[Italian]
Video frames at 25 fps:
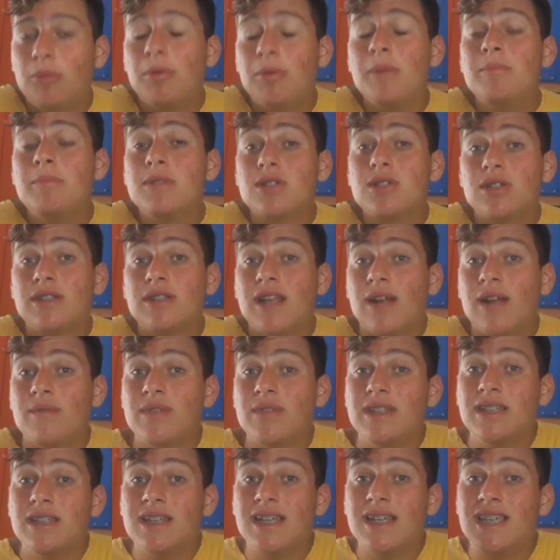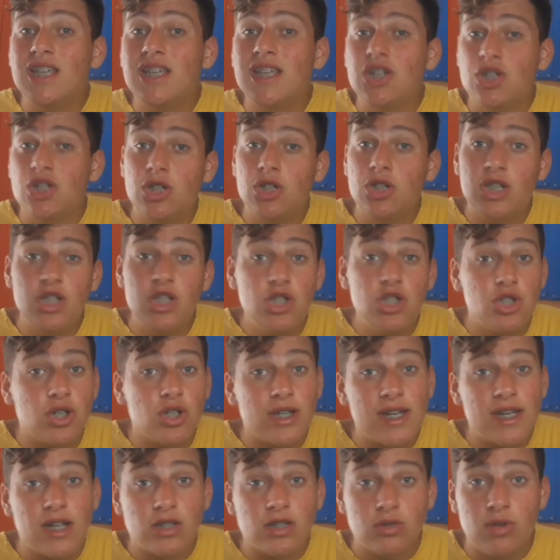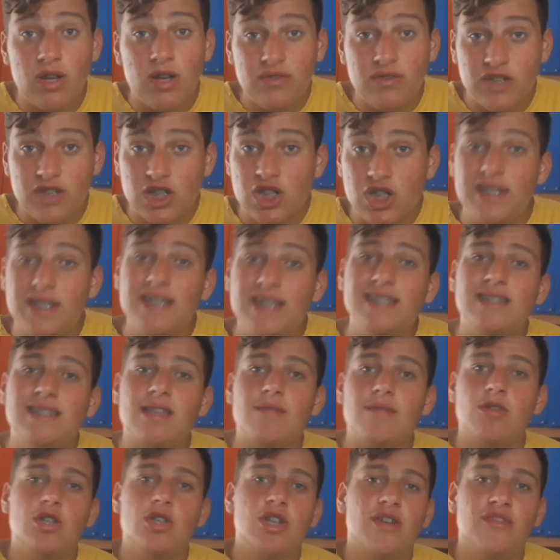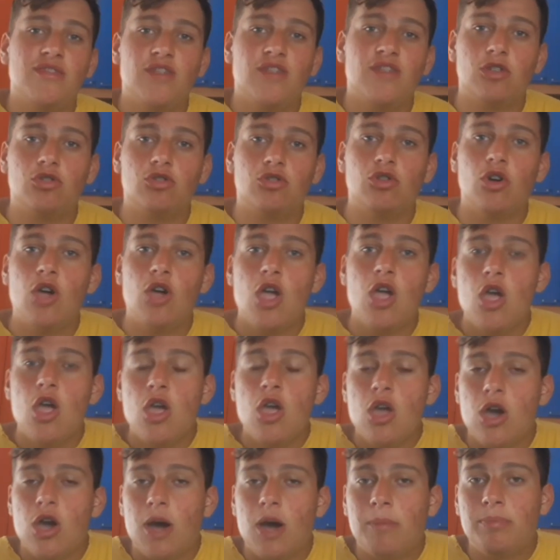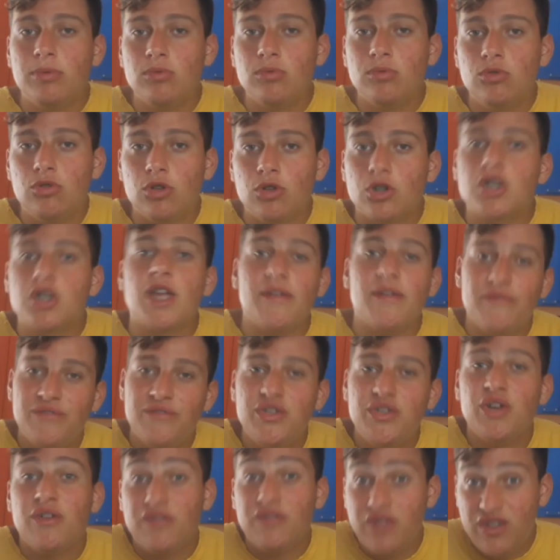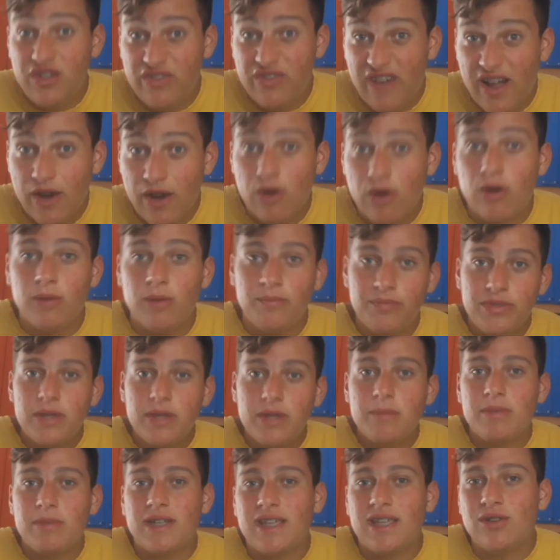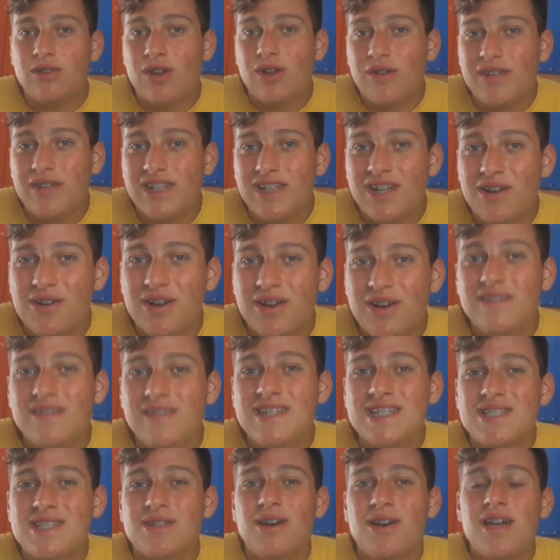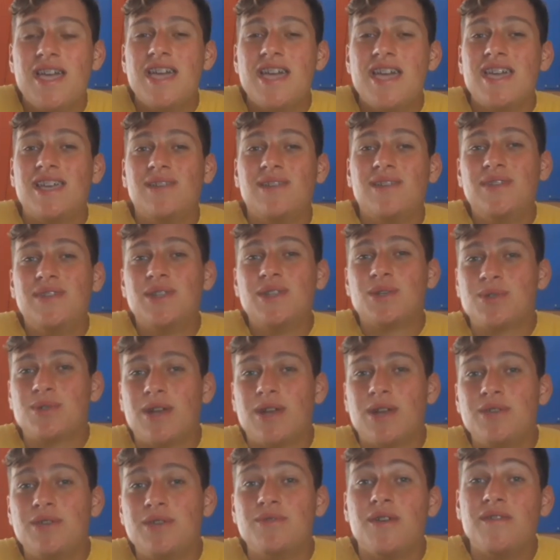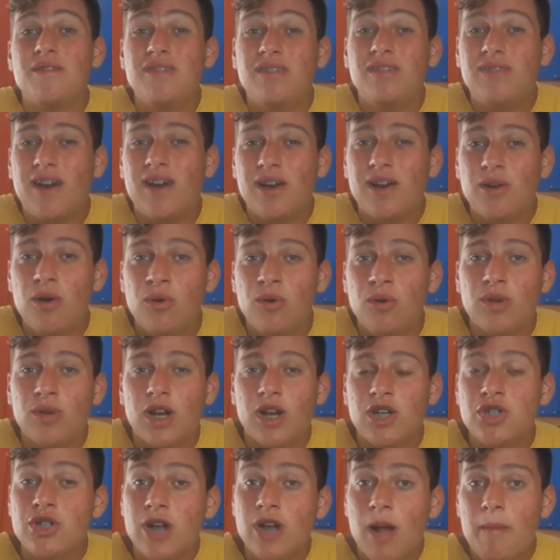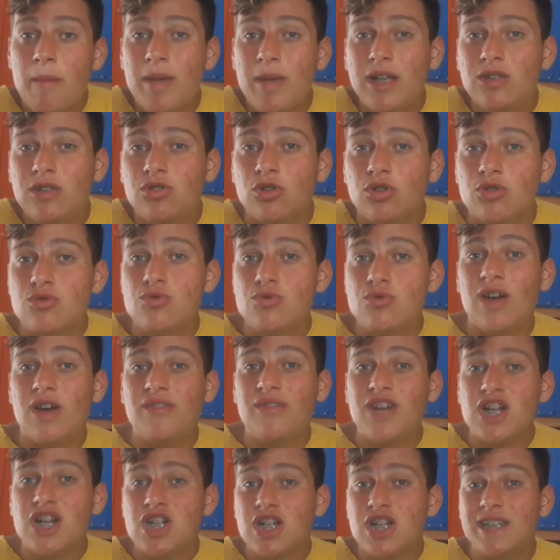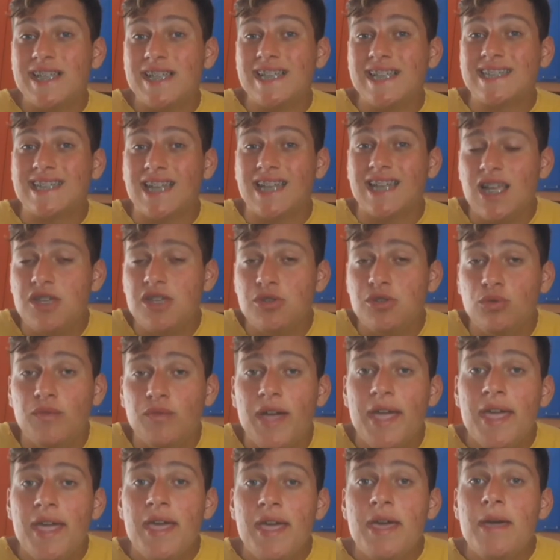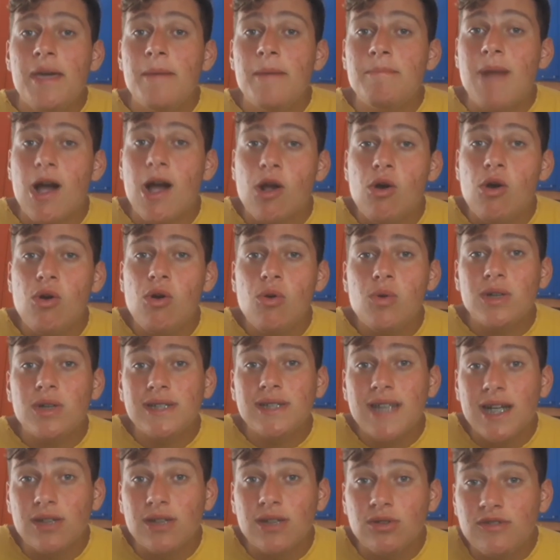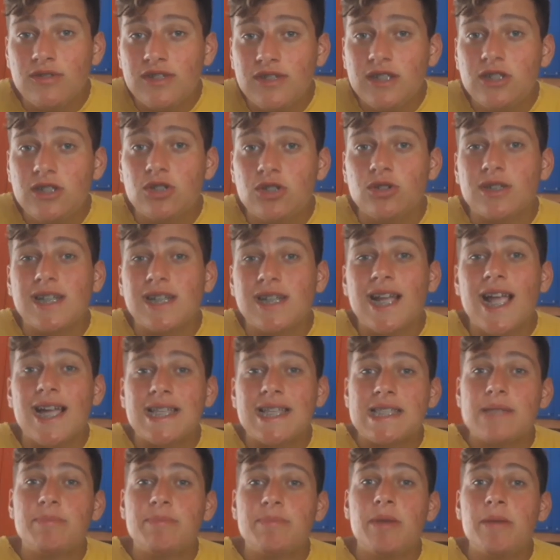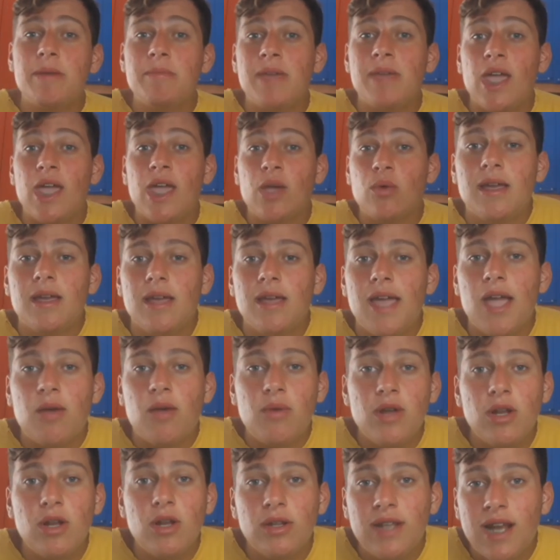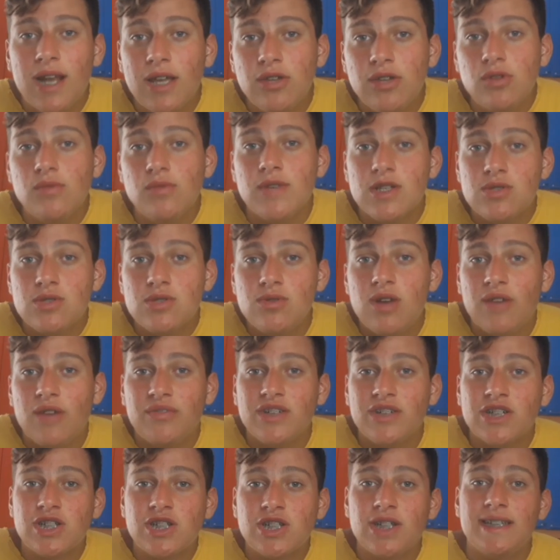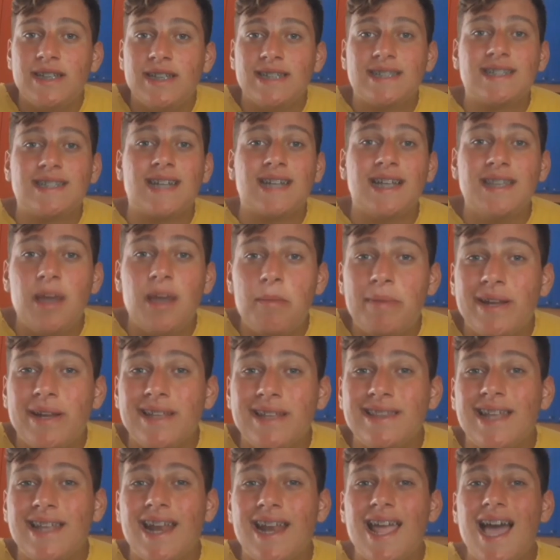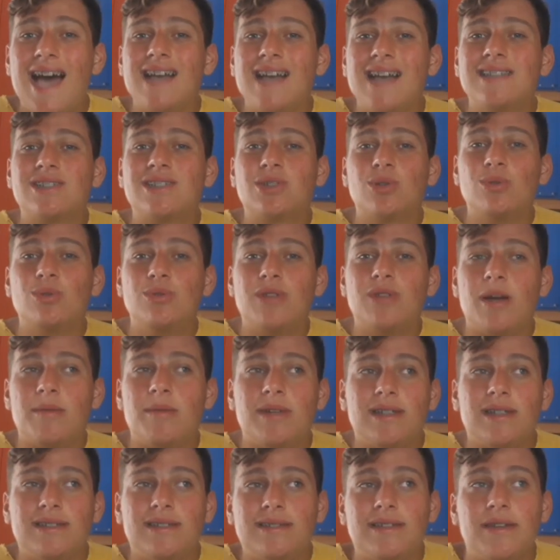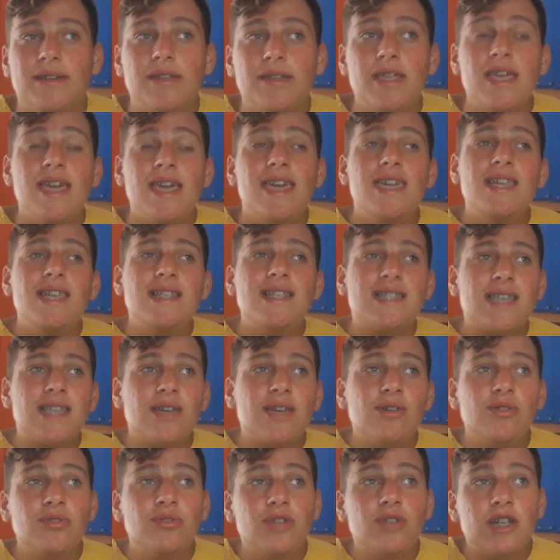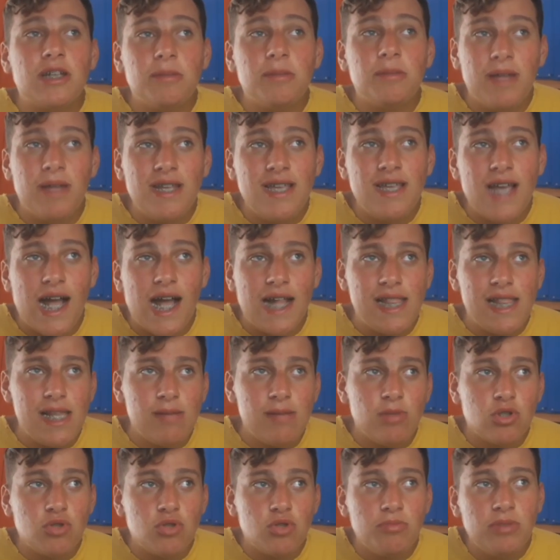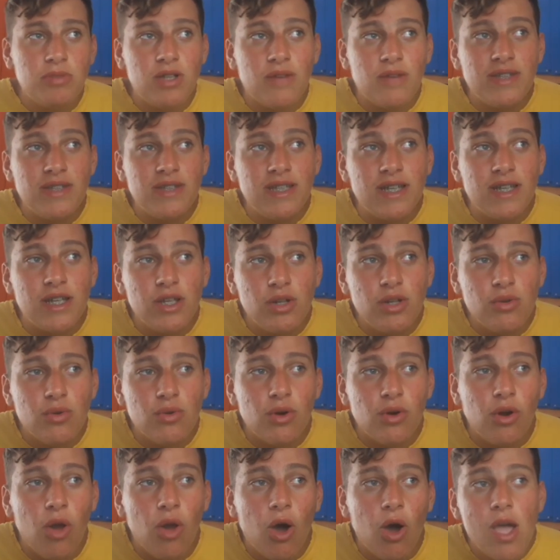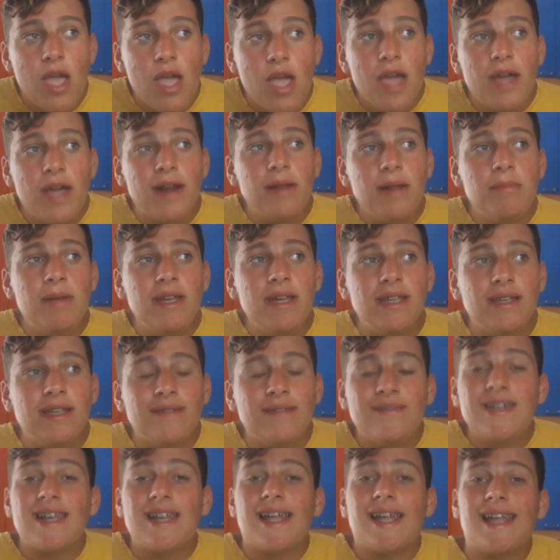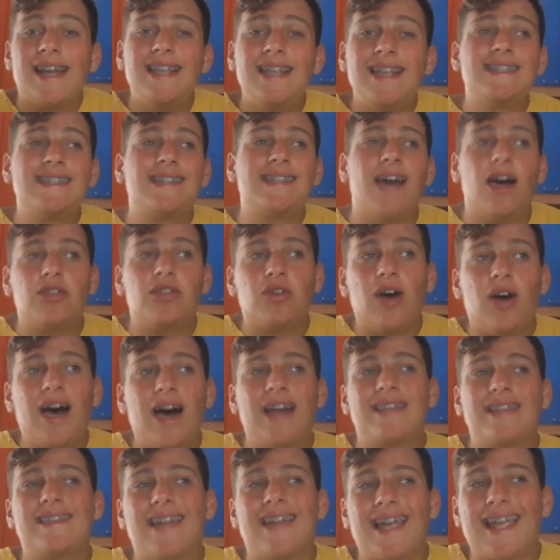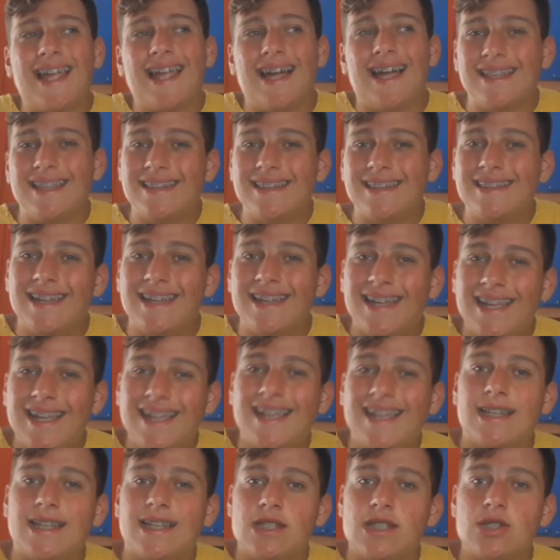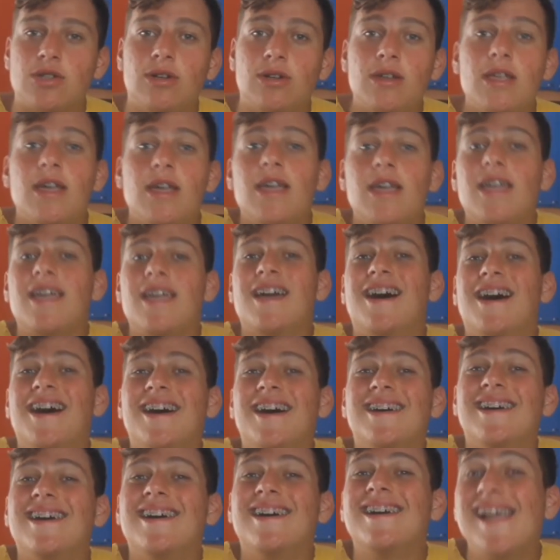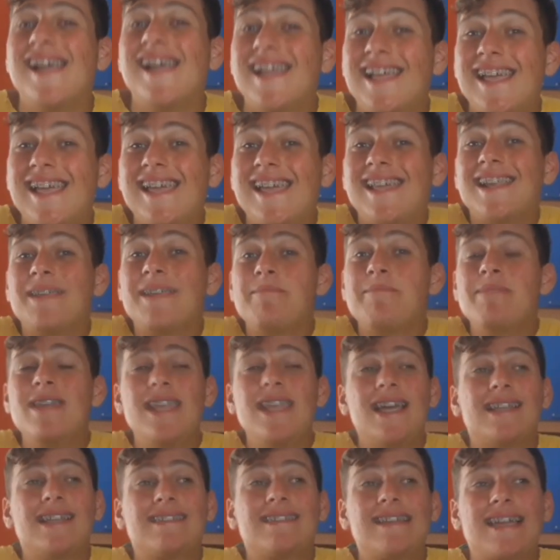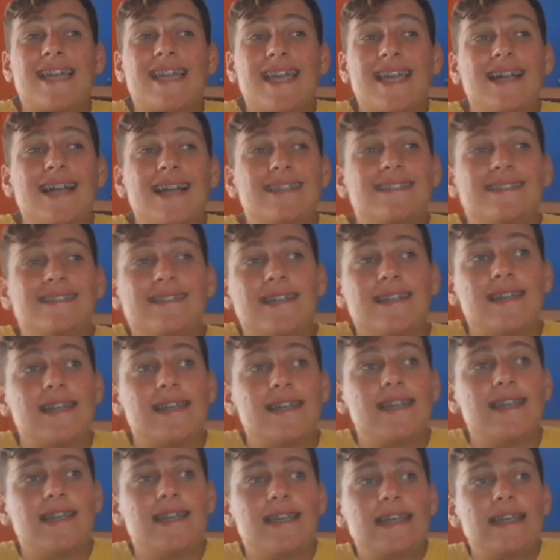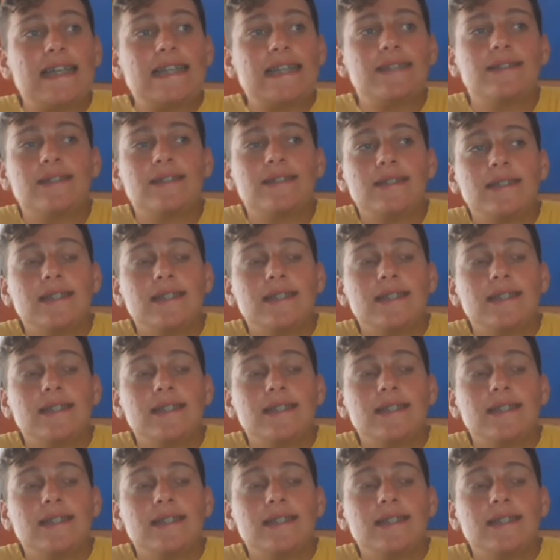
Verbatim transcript: Poi bisognerà vedere chi, ci, chi giocherà sulla fascia destra. Vi ho già fatto appunto, cioè vi, vi, farò perché non avete ancora visto il video sulla Juve, vi farò un ragionamento sulla fascia destra della Juve, ma con quadrato difensore ragazzi per me è quello della Juve sulla fascia destra da prendere assolutamente. Il secondo è Ribery, andiamo subito a vedere il ruolo. Ribery verrà allestato attaccante. Cazzo. Uh, eh, eh Ribery attaccante.